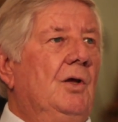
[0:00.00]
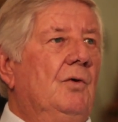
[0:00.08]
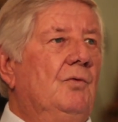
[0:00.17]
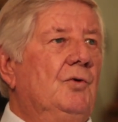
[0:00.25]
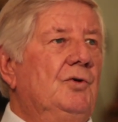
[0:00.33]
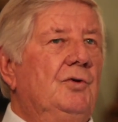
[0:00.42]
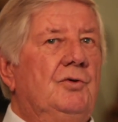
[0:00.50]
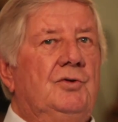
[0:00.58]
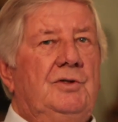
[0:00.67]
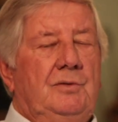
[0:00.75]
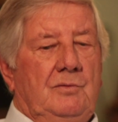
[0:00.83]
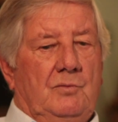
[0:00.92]
wo ich in
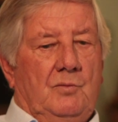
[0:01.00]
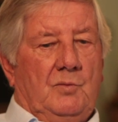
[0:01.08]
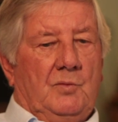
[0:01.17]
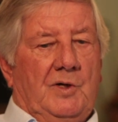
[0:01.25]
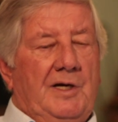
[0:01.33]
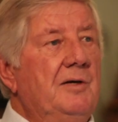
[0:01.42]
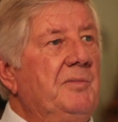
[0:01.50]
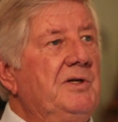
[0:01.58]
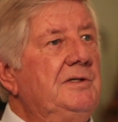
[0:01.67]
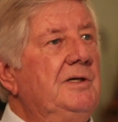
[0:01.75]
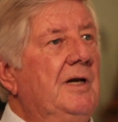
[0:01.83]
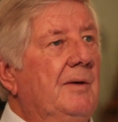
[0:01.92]

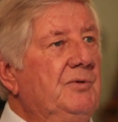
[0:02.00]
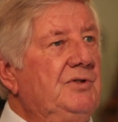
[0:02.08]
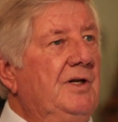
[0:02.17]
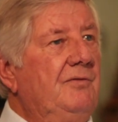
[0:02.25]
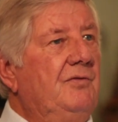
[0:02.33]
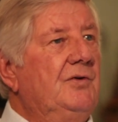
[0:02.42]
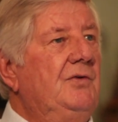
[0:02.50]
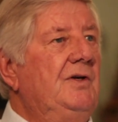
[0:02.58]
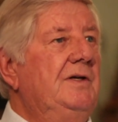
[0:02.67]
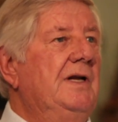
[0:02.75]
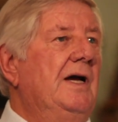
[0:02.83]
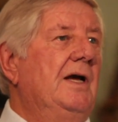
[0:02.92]
regelmäßigen Abständen
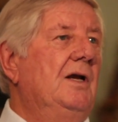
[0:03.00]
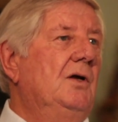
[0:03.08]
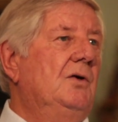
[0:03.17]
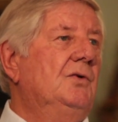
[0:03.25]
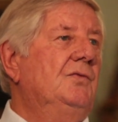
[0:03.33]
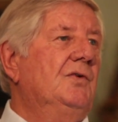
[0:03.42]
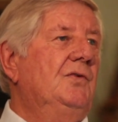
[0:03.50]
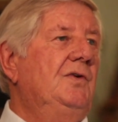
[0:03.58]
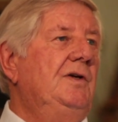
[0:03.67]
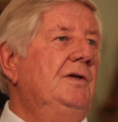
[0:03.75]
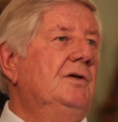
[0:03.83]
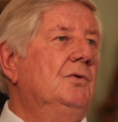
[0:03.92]
verschiedene Heiler aus
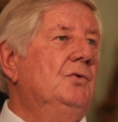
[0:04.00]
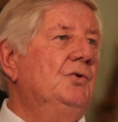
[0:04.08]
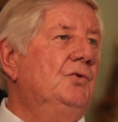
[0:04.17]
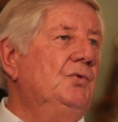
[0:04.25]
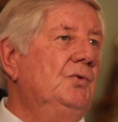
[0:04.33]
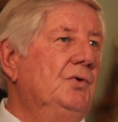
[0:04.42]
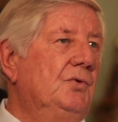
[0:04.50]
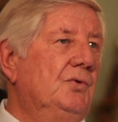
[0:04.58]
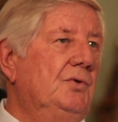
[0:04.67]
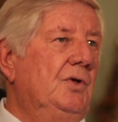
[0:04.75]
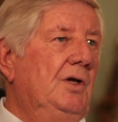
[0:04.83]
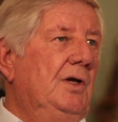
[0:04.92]
verschiedenen Kulturen
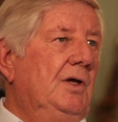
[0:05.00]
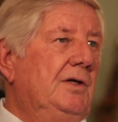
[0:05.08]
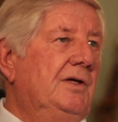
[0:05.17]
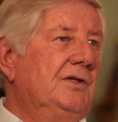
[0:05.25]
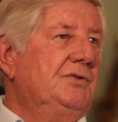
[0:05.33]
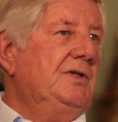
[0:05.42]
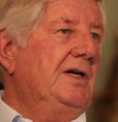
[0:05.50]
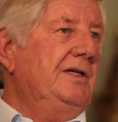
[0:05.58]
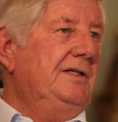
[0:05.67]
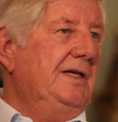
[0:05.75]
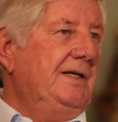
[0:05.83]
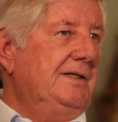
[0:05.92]
und
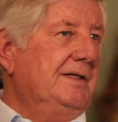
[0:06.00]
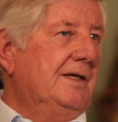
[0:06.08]
Nationalitäten